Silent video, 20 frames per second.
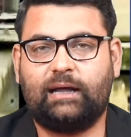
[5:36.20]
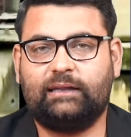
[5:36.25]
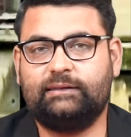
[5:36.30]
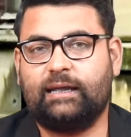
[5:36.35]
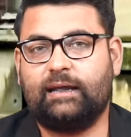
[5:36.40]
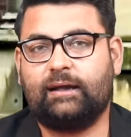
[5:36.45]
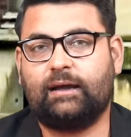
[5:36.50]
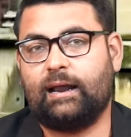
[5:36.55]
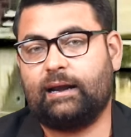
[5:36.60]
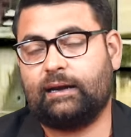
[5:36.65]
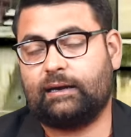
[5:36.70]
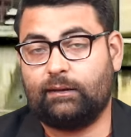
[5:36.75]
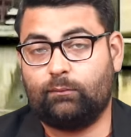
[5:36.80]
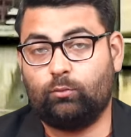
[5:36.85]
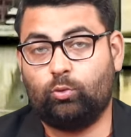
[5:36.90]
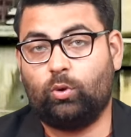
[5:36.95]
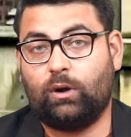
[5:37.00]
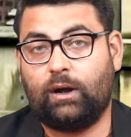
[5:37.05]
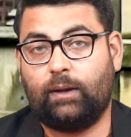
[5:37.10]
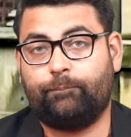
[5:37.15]
बाद ये कार्यक्रम
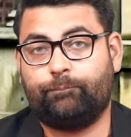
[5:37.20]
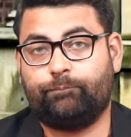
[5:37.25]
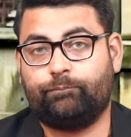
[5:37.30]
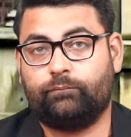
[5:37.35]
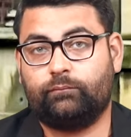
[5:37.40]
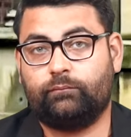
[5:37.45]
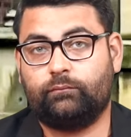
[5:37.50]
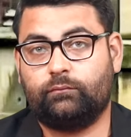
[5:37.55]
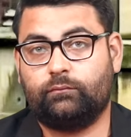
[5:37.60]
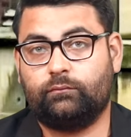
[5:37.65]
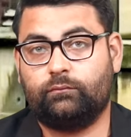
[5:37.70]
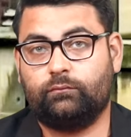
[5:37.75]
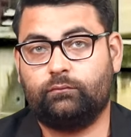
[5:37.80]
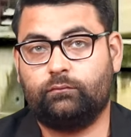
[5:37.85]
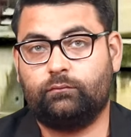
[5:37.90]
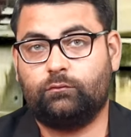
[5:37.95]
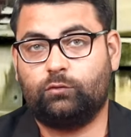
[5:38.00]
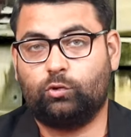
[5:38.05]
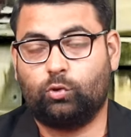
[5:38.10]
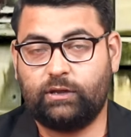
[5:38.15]
हुआ
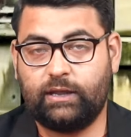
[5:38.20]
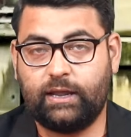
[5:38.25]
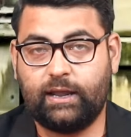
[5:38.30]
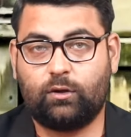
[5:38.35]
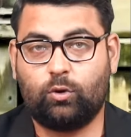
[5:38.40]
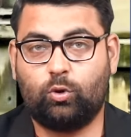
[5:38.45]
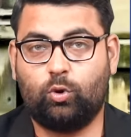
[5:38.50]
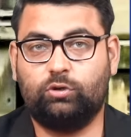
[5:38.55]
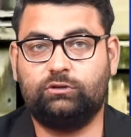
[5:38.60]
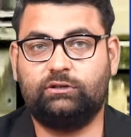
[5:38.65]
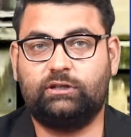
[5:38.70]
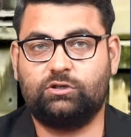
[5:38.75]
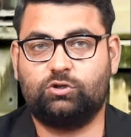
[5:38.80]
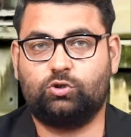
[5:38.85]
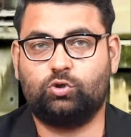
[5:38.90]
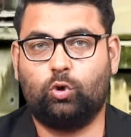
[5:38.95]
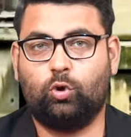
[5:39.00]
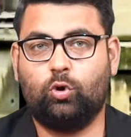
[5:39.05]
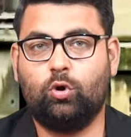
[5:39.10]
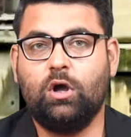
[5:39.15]
तो ये खुद
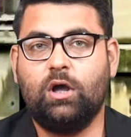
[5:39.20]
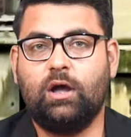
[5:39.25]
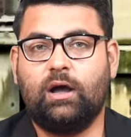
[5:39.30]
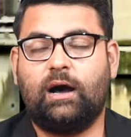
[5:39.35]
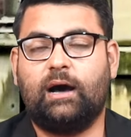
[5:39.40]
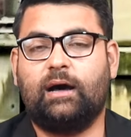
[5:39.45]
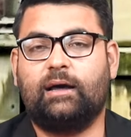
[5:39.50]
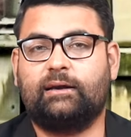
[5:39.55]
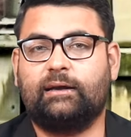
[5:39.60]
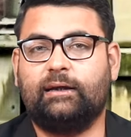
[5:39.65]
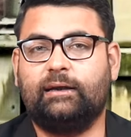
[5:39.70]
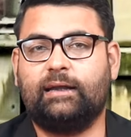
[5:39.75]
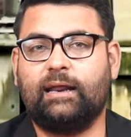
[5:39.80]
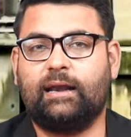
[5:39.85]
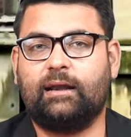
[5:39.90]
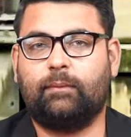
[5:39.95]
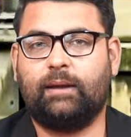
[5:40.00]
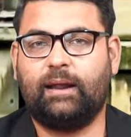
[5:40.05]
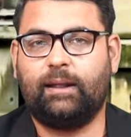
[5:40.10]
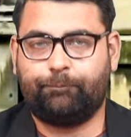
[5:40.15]
जो
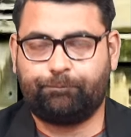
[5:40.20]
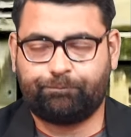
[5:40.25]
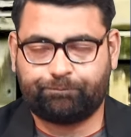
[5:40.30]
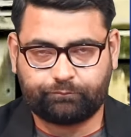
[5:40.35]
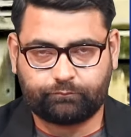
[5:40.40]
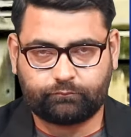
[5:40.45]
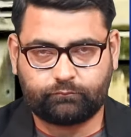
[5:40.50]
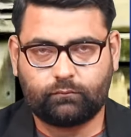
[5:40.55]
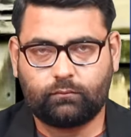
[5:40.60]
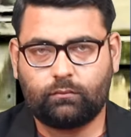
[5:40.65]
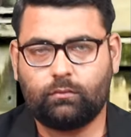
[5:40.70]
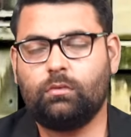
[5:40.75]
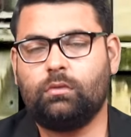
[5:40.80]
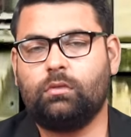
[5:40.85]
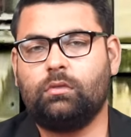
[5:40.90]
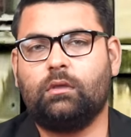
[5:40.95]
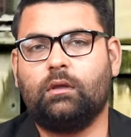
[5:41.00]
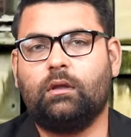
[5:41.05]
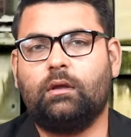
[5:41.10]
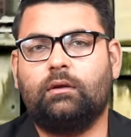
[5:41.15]
रिटर्न में
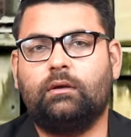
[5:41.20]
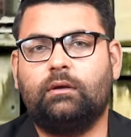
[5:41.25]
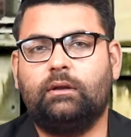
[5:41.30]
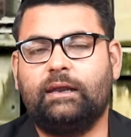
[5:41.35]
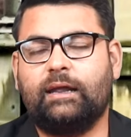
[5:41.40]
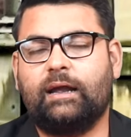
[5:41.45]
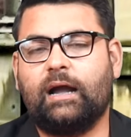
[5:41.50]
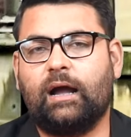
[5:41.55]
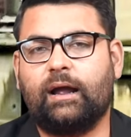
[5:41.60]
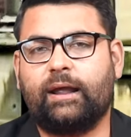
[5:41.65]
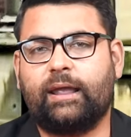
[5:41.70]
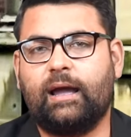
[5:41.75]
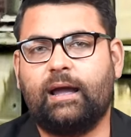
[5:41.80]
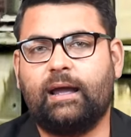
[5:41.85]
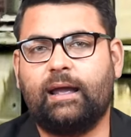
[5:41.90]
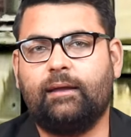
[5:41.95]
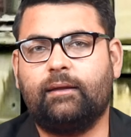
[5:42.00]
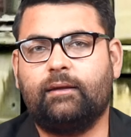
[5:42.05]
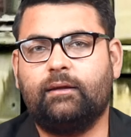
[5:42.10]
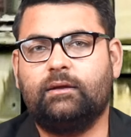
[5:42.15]
लिखा गया
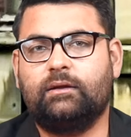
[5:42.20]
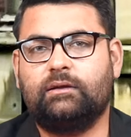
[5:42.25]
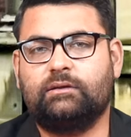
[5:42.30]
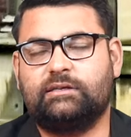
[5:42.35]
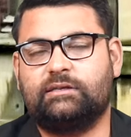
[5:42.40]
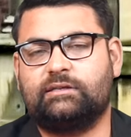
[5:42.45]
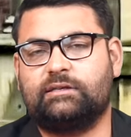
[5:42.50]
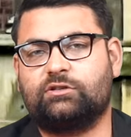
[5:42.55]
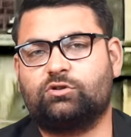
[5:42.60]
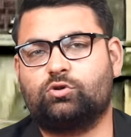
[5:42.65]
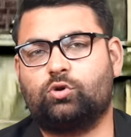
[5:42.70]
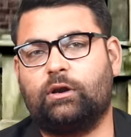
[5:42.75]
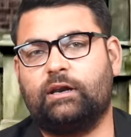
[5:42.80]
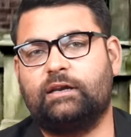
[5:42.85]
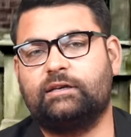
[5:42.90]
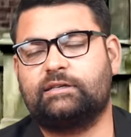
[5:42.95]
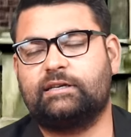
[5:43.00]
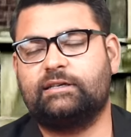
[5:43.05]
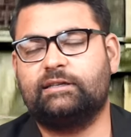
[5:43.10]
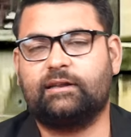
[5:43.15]
है जीसस
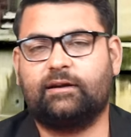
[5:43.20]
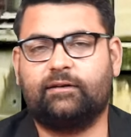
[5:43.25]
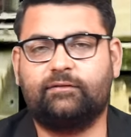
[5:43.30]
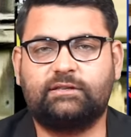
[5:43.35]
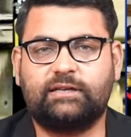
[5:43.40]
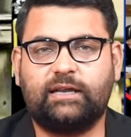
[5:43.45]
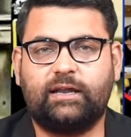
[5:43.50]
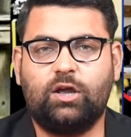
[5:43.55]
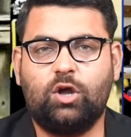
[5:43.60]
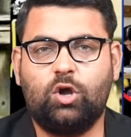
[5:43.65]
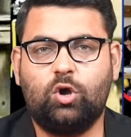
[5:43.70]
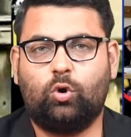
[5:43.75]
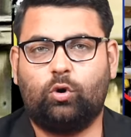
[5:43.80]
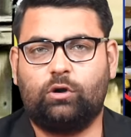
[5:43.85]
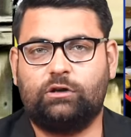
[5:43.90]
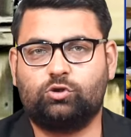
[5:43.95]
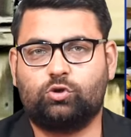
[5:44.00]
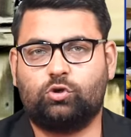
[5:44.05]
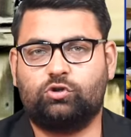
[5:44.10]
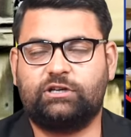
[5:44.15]
कॉलेज की तरफ से
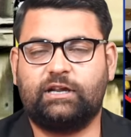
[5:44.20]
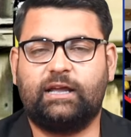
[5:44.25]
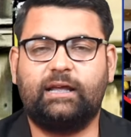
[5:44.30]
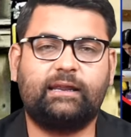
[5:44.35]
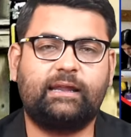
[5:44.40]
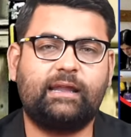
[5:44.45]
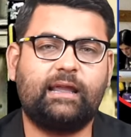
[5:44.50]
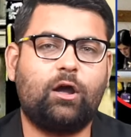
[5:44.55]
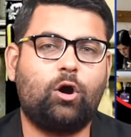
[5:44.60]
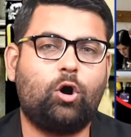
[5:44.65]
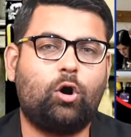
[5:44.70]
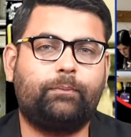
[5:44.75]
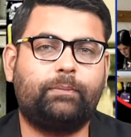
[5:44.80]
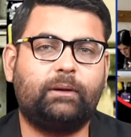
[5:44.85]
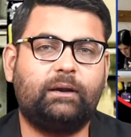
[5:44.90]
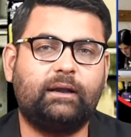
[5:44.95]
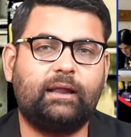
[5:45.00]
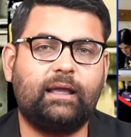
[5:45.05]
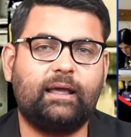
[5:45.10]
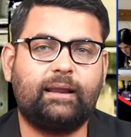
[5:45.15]
और इसको शेयर किया है ऑफ
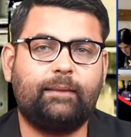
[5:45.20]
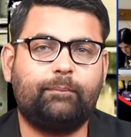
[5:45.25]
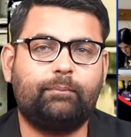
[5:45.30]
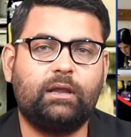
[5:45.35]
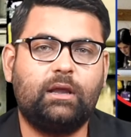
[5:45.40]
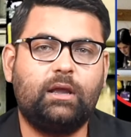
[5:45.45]
इंडिया ने